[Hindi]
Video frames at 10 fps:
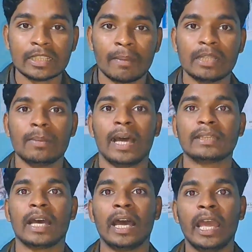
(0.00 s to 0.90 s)
नहीं समझ में
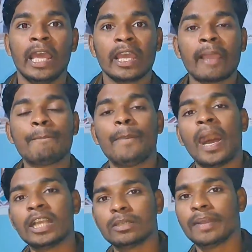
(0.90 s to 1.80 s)
आता है कि
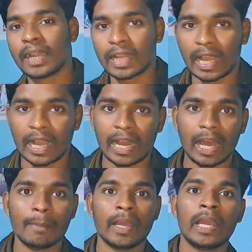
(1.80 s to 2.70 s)
पाँच मिनट का
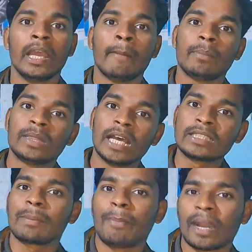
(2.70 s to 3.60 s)
गाना में
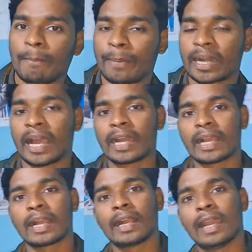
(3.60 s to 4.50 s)
दस प्रकार
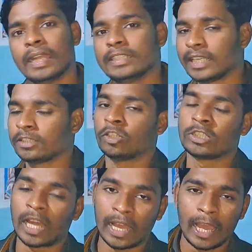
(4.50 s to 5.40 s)
का कलर चेंज
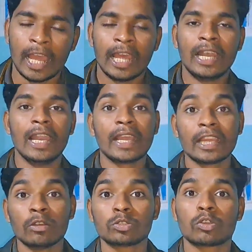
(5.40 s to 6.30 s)
होता है
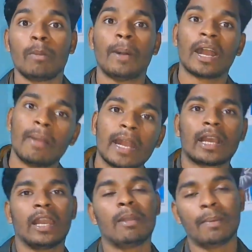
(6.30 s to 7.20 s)
लेकिन उसको भगवा
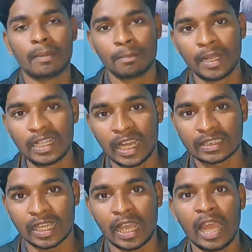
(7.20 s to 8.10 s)
कलर मिल
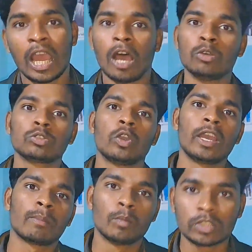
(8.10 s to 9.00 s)
जाता है और उसको
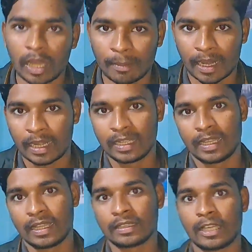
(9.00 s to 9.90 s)
एक मुद्दा बना
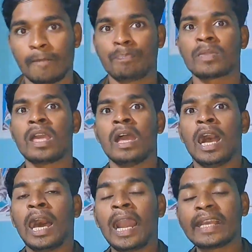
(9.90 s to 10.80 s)
लिया जाता है
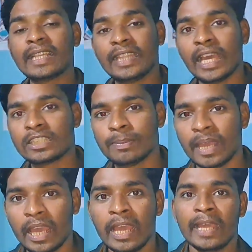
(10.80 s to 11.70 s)
हालांकि देश
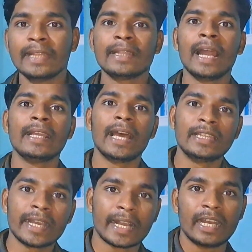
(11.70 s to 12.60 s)
में इतना
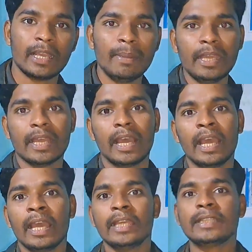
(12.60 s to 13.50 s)
ज़्यादा गरीबी
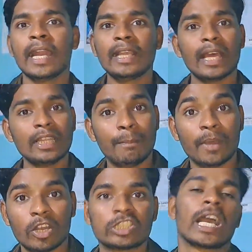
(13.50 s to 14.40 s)
है इतना ज़्यादा
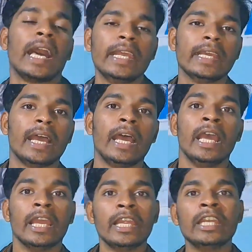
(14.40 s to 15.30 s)
बेरोजगारी
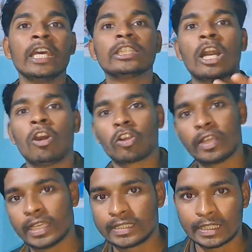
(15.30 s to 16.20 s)
है इन नेताओं
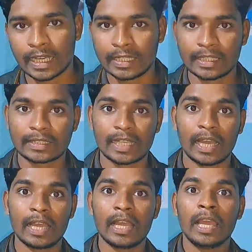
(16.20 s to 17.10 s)
को ये चीज़ नहीं दिखता
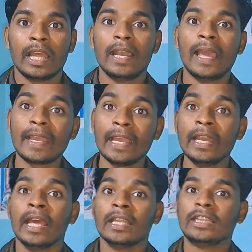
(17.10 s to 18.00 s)
है
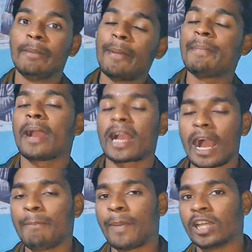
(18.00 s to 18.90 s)
लेकिन
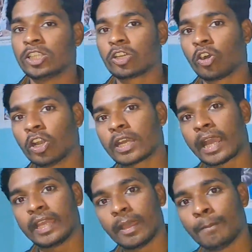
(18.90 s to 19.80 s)
दीपिका पादुकोण
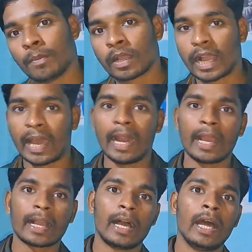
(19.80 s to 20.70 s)
का ये
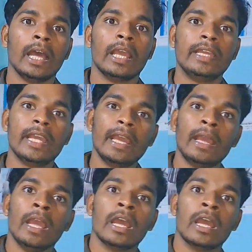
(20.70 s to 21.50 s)
गाना का ये